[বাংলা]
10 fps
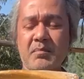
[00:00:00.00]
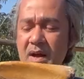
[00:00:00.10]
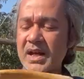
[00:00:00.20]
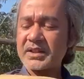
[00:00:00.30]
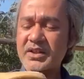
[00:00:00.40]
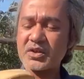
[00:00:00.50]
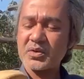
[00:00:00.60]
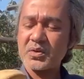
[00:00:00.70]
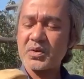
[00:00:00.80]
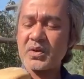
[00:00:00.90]
বাংলাদেশের
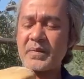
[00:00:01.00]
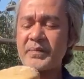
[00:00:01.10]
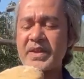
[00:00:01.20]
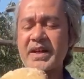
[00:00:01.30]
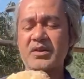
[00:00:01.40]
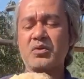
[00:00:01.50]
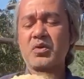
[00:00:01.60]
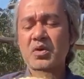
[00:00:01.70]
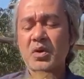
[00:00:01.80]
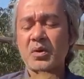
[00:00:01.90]
জন্য একটা
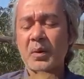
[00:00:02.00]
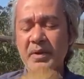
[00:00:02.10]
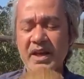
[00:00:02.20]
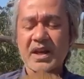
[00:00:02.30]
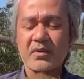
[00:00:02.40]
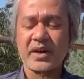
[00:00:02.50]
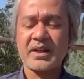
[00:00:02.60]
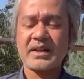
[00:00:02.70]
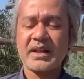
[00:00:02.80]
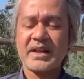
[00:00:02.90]
দুঃখ হবে এই কারণেই
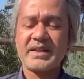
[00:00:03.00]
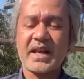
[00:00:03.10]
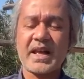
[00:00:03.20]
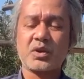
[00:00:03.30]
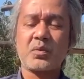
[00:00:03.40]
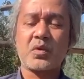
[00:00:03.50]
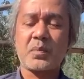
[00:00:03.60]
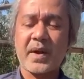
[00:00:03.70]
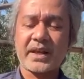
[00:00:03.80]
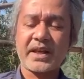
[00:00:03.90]
যে এত বড়
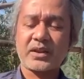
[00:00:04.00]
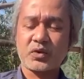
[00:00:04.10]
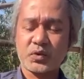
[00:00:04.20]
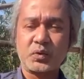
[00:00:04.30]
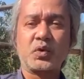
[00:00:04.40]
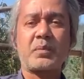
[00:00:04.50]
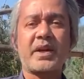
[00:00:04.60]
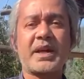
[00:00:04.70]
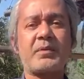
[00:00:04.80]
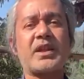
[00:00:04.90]
পাখি এত সুন্দর
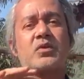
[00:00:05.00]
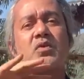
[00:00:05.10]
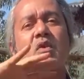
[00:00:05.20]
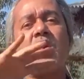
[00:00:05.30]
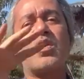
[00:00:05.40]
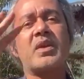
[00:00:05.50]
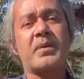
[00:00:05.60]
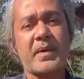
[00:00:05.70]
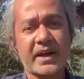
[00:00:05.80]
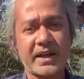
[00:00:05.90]
পাখি এবং এত রঙের
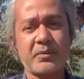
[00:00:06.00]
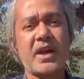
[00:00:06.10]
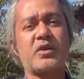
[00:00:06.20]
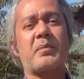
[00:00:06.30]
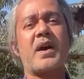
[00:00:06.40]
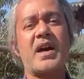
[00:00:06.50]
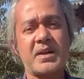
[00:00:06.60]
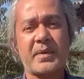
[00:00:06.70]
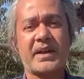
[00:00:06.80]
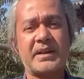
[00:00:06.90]
পাখি এবং এত বাহারি
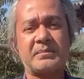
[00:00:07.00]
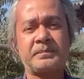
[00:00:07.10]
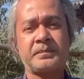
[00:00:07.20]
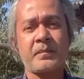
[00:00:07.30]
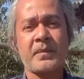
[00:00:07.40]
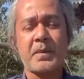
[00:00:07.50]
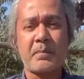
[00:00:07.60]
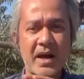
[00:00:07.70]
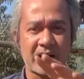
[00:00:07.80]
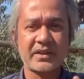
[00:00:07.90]
পাখি
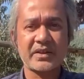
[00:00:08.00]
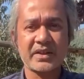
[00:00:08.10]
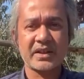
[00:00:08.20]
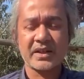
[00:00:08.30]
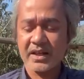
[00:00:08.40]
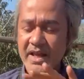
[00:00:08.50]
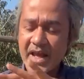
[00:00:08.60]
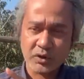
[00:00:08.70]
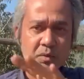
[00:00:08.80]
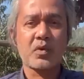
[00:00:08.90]
বাংলাদেশে
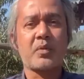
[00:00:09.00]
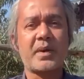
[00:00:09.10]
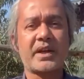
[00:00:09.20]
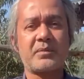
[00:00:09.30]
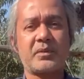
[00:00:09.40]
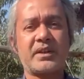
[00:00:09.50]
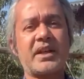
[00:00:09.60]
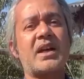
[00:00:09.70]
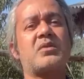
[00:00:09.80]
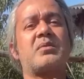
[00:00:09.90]
এত বড় পাখির মধ্যে
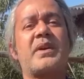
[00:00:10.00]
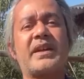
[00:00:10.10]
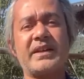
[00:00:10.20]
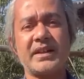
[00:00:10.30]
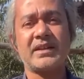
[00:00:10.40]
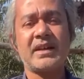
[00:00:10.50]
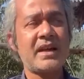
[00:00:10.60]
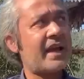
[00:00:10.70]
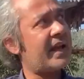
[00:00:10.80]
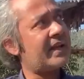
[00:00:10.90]
আর কোনো পাখি নেই
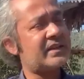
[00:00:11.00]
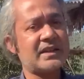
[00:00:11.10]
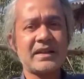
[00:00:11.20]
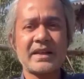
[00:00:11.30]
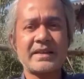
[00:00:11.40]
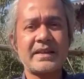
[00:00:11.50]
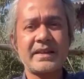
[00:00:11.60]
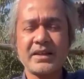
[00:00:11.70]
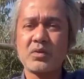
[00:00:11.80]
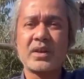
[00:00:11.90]
হ্যাঁ চিল আছে
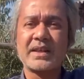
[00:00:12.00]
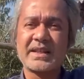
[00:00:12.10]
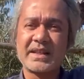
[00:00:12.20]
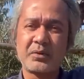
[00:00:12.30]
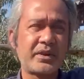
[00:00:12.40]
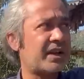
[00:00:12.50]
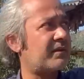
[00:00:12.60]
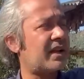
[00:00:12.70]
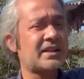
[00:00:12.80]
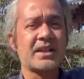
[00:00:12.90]
ইগোল আছে ওদিকে
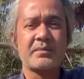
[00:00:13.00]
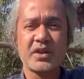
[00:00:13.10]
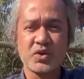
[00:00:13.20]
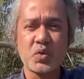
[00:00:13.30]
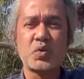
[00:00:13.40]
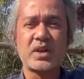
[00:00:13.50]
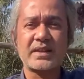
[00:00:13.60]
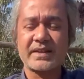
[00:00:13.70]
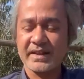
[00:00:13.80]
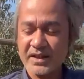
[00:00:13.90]
ভালচার মানে শকুন
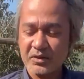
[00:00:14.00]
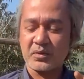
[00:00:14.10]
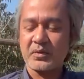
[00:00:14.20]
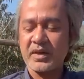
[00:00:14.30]
আছে কিন্তু